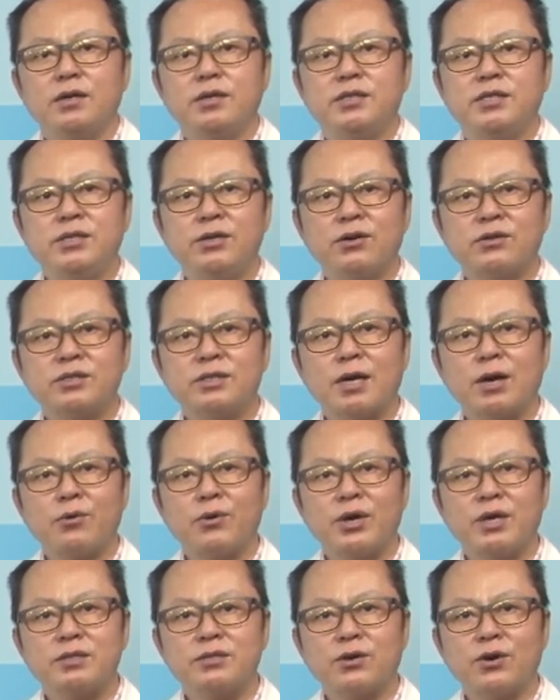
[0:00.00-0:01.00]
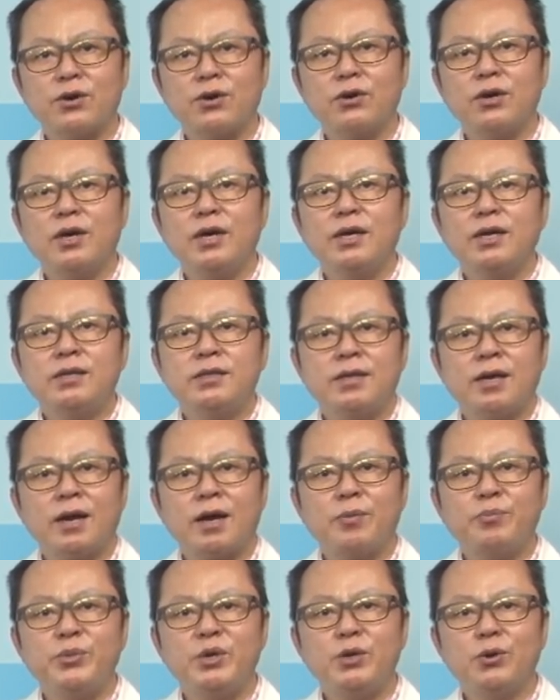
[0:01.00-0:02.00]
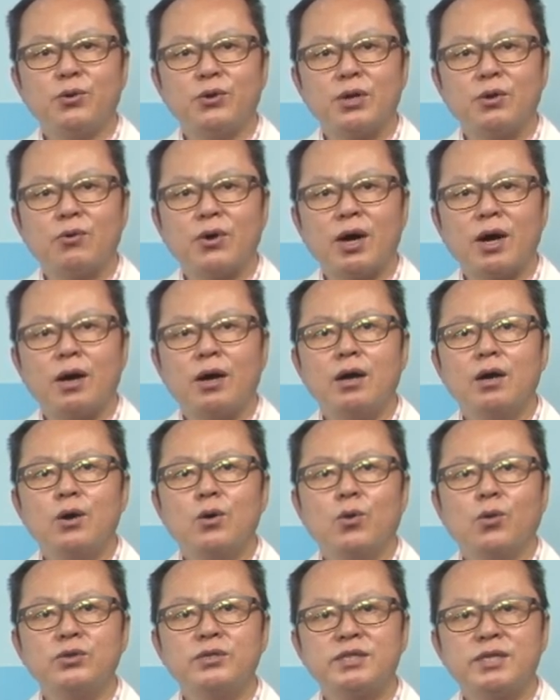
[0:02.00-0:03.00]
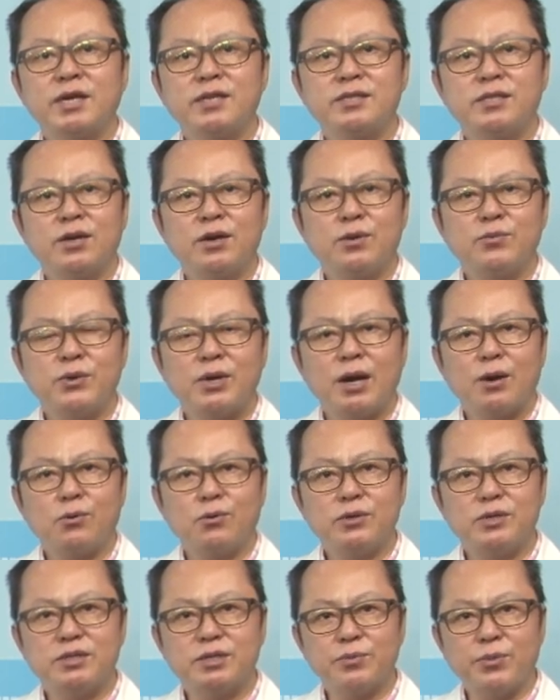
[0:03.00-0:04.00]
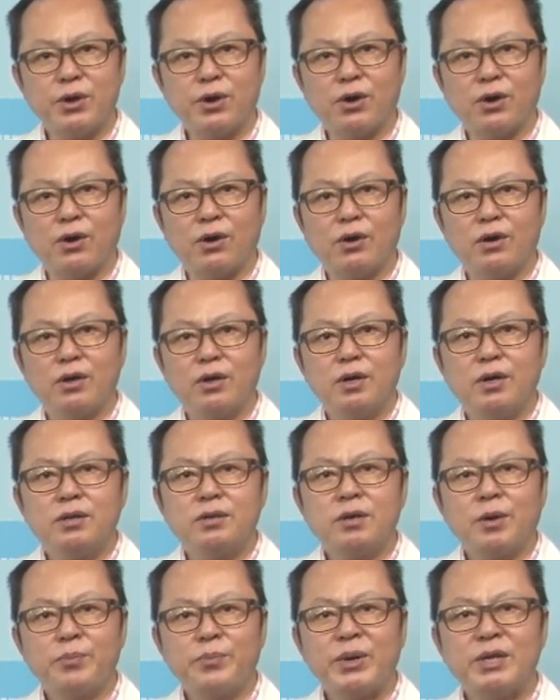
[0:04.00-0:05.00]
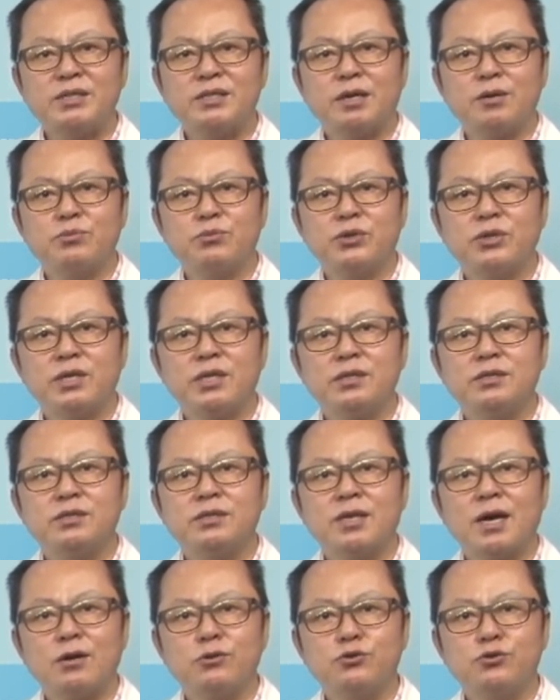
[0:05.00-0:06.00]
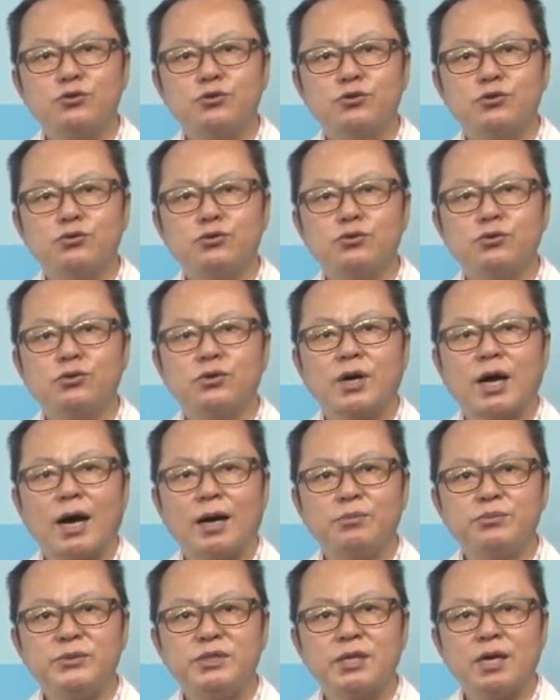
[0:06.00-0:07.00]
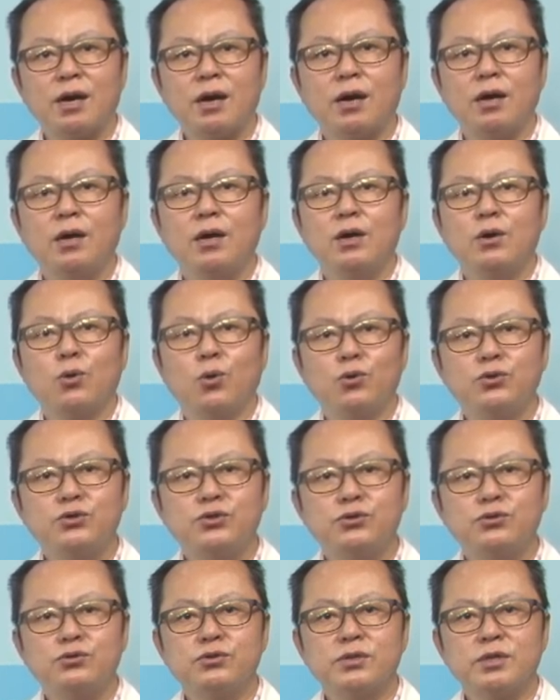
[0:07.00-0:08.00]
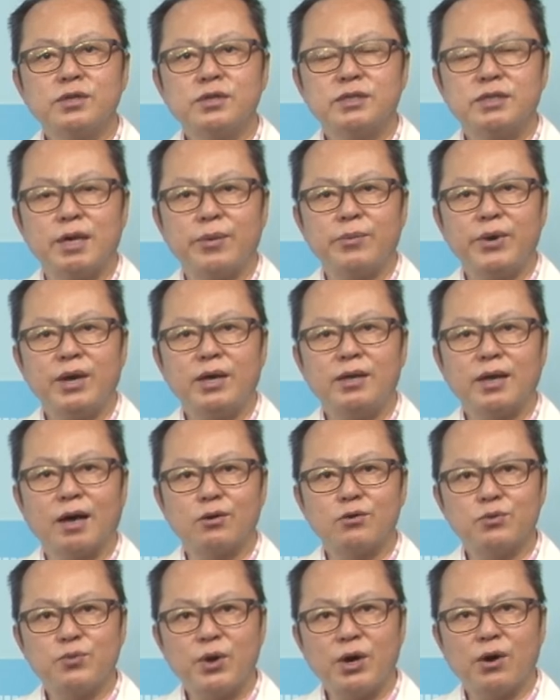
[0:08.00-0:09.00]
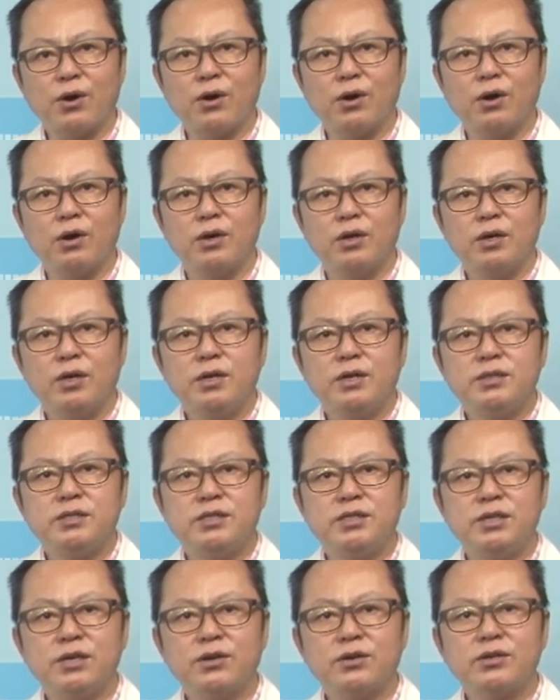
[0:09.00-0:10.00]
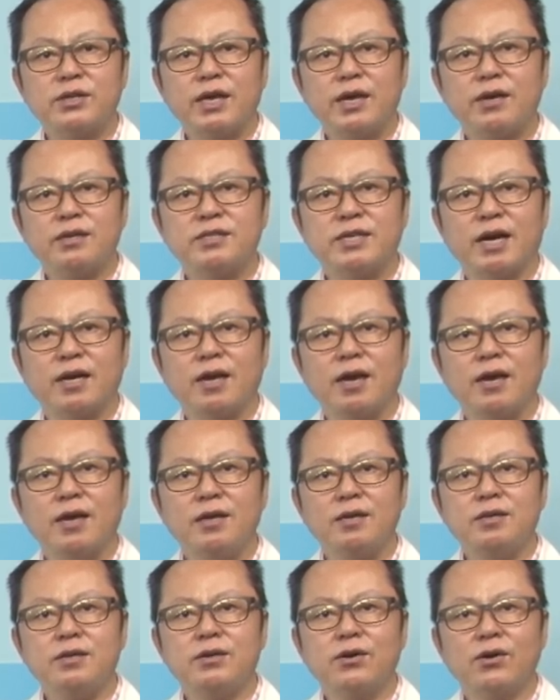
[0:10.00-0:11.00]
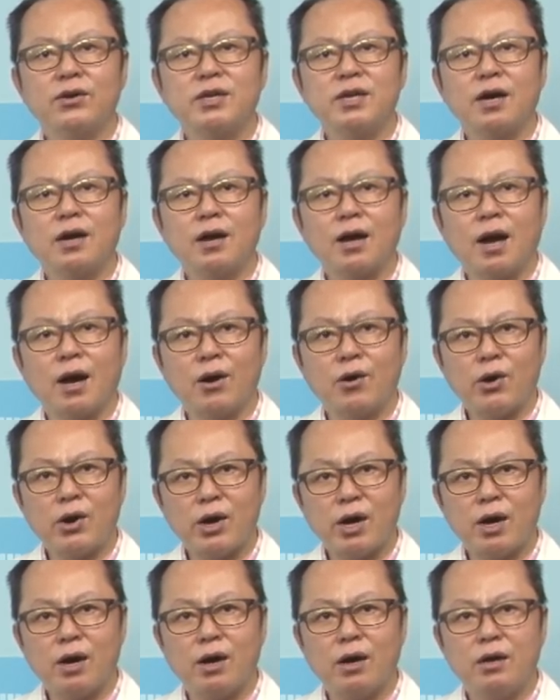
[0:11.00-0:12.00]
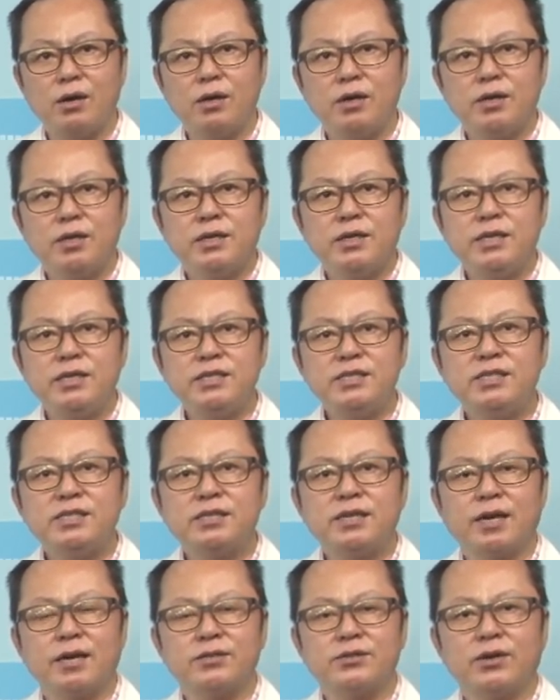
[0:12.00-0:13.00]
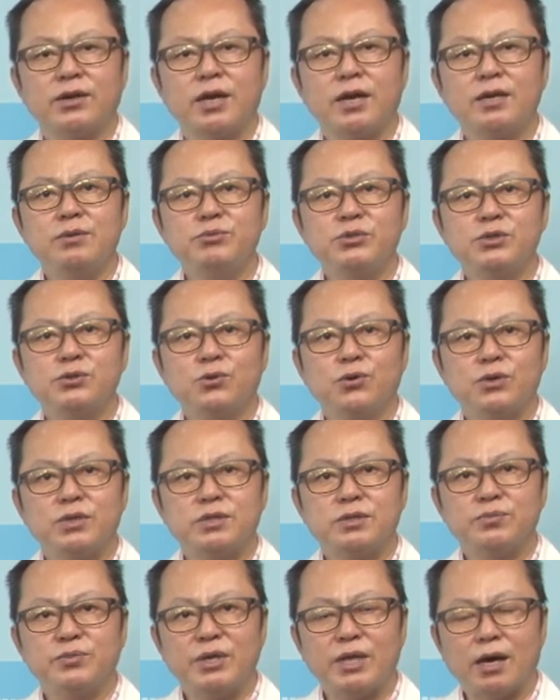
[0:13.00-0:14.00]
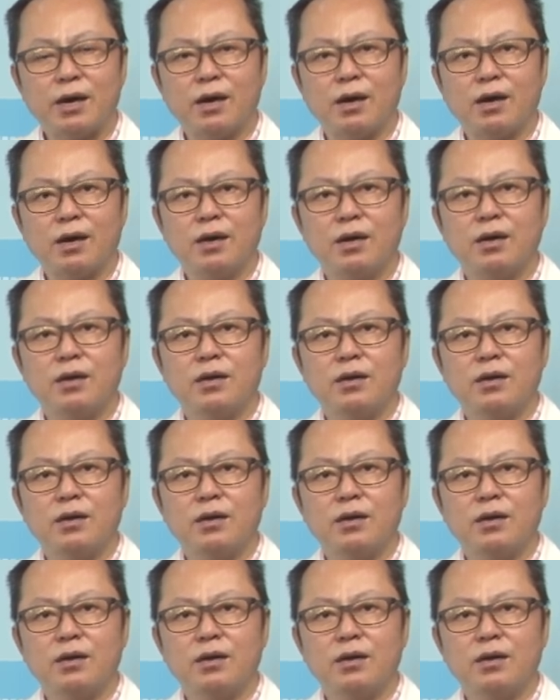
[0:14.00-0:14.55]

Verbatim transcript: 지역사회에서 테라피 요리와 꽃차 체험을 하고 있으며 텃밭 작물인 상추, 감자, 고추 등을 재배해 나누며 지역 내 장애인 역량 강화와 인식 개선에 힘쓰고 있습니다.